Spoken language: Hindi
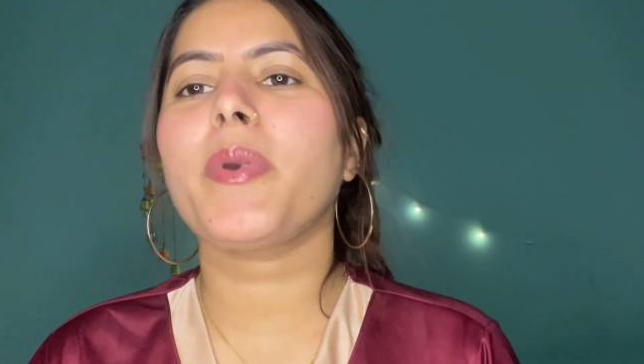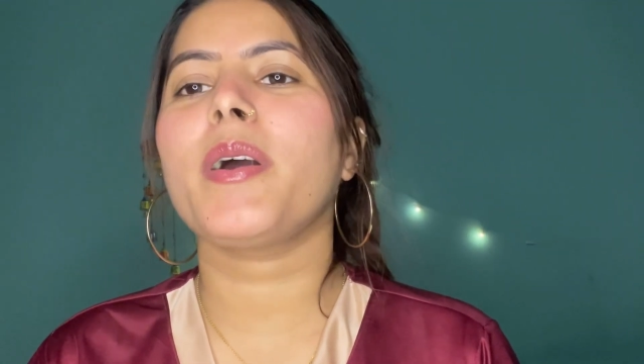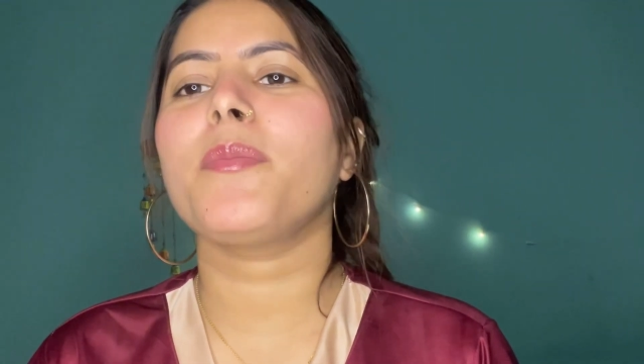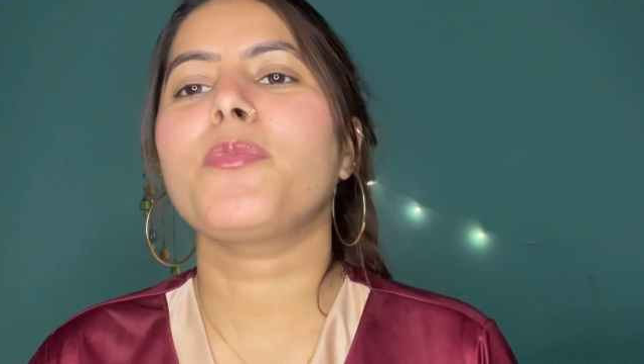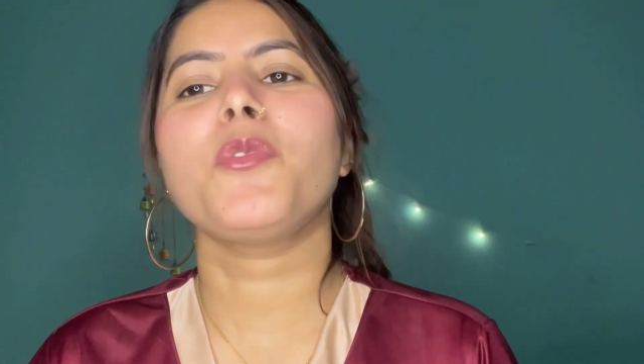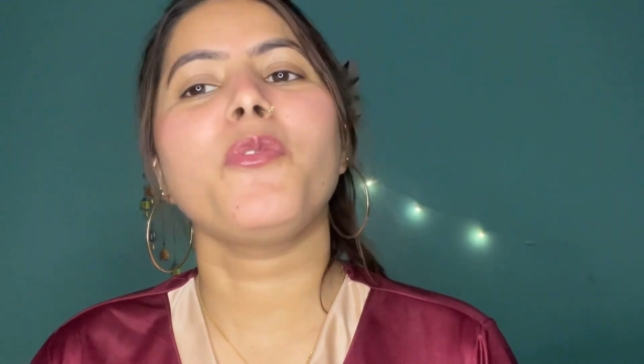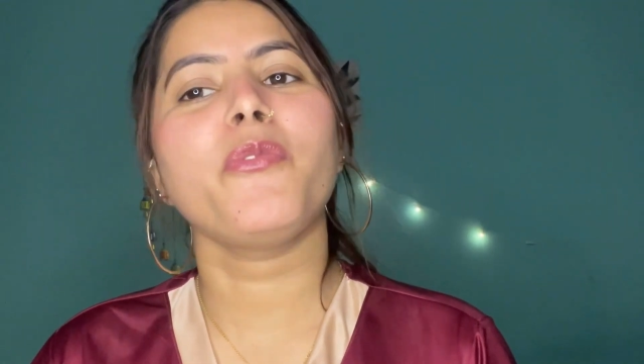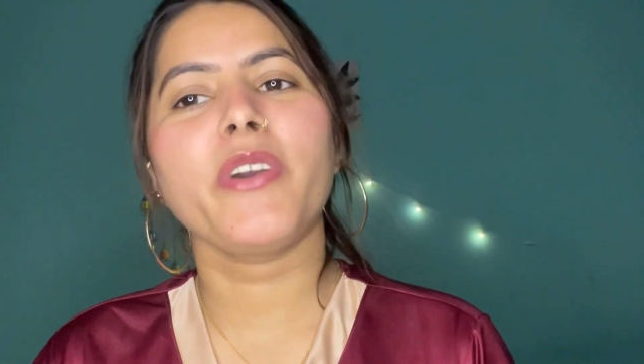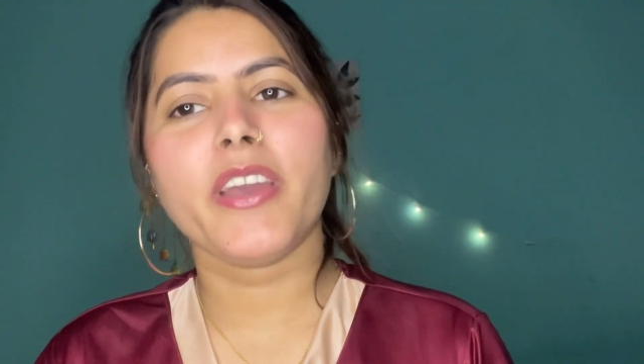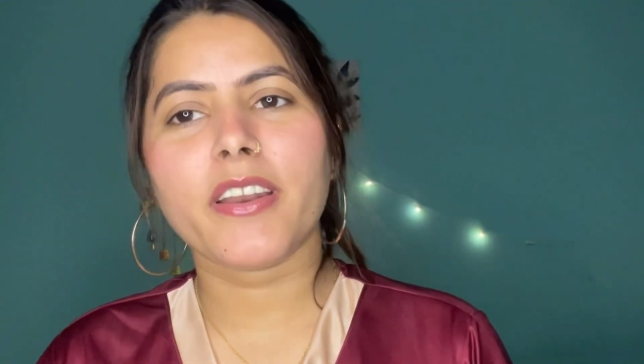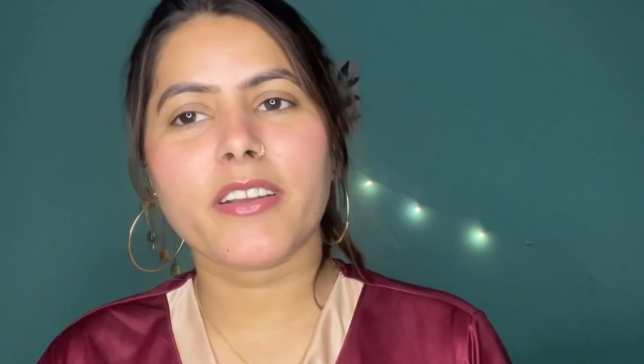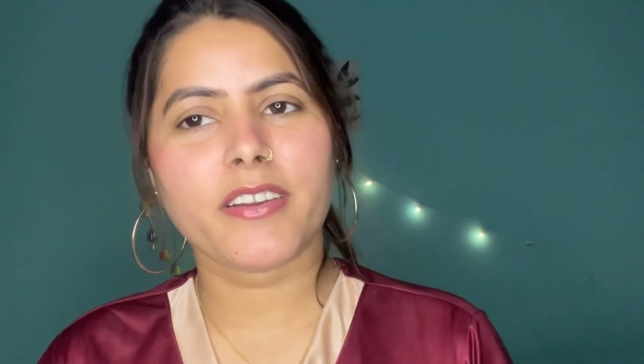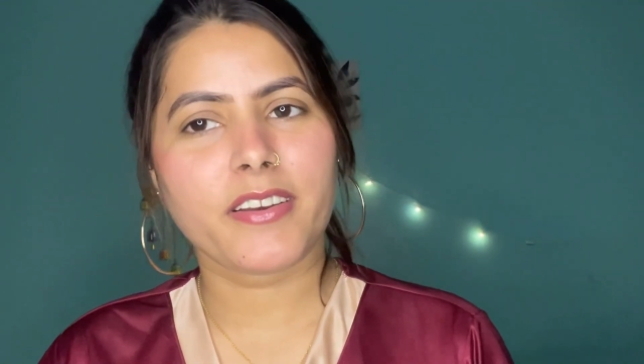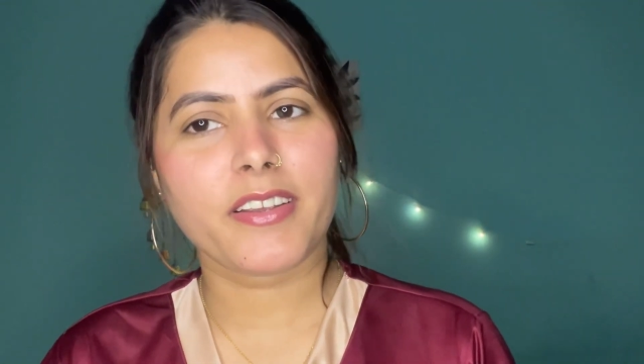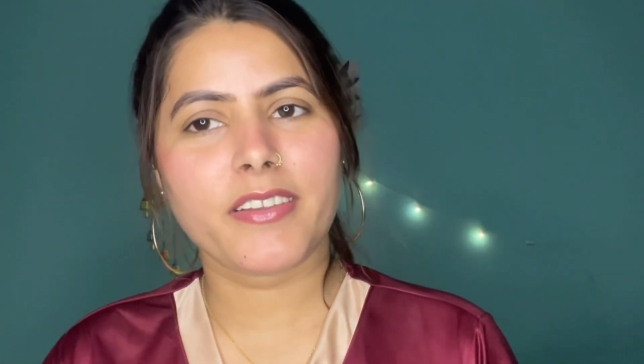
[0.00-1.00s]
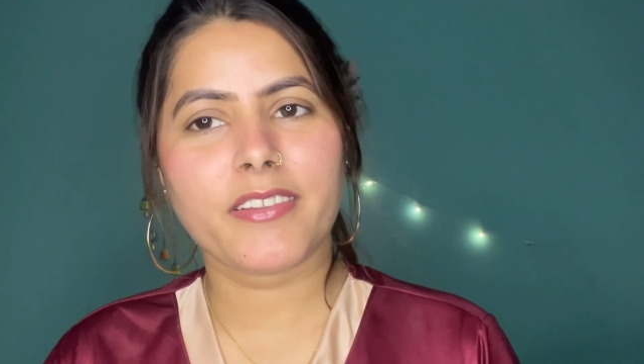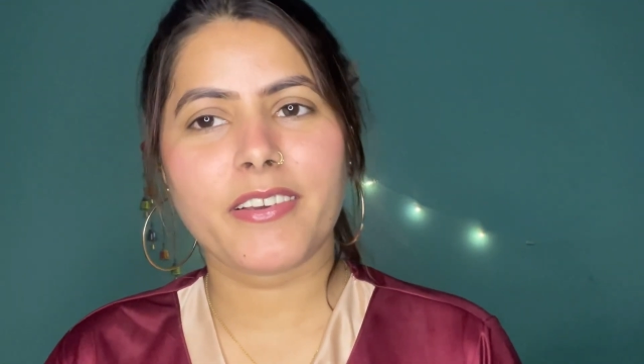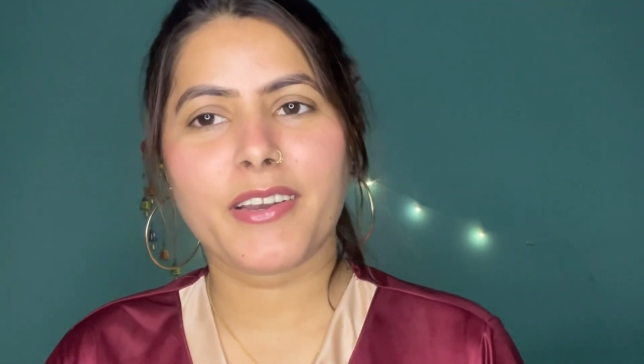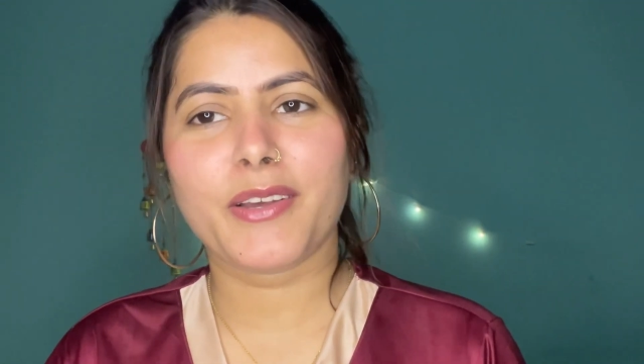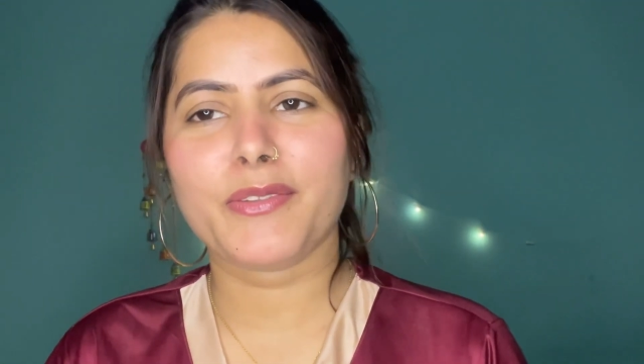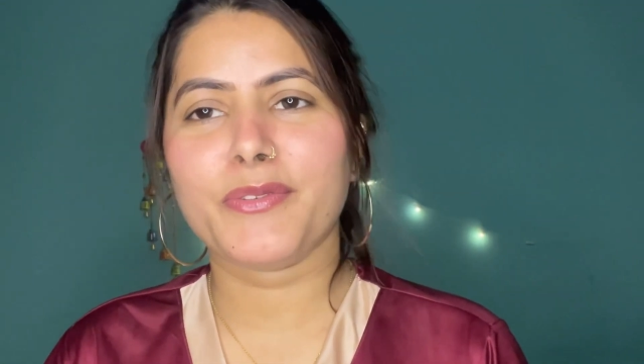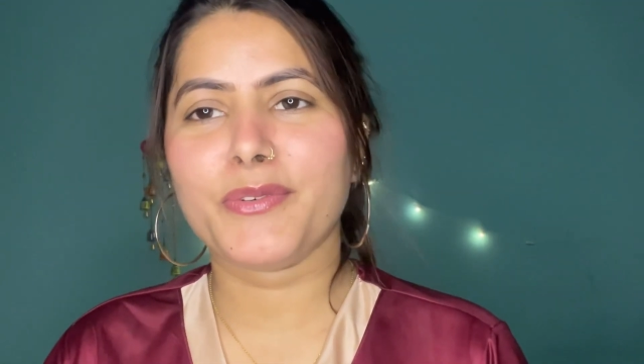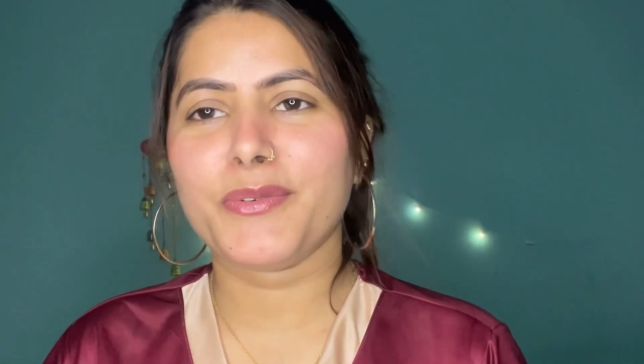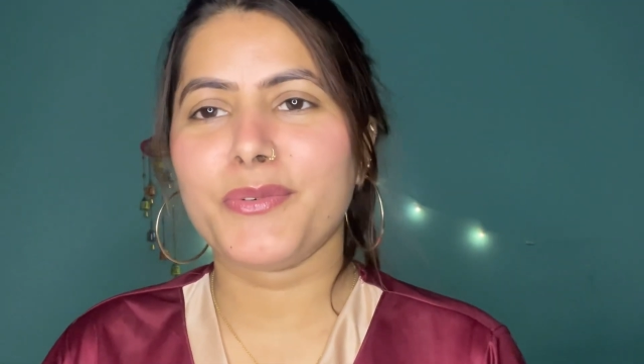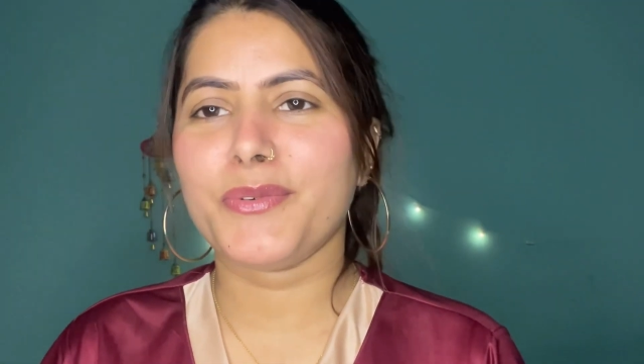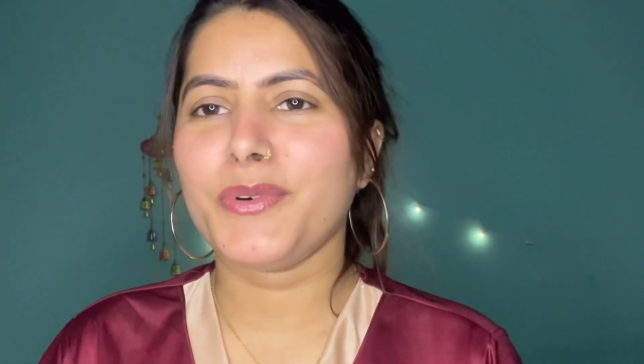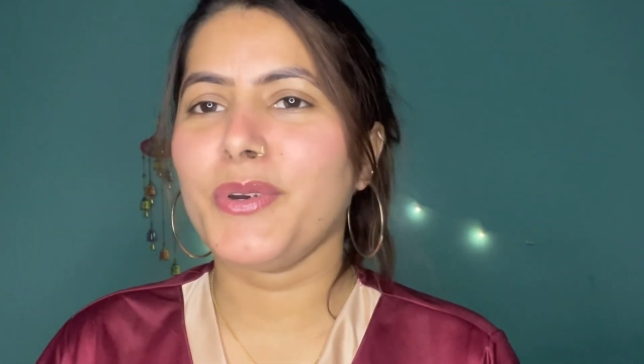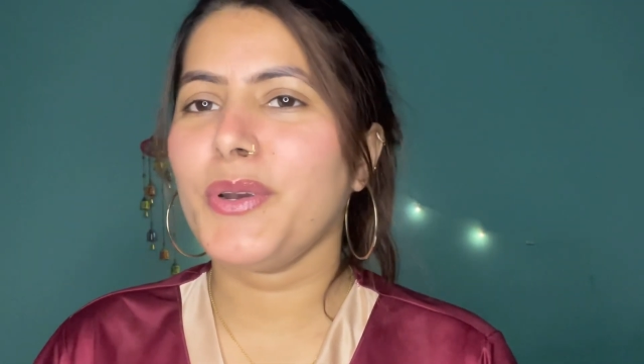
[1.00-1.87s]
मैं आपको वेयर करके दिखाती हूँ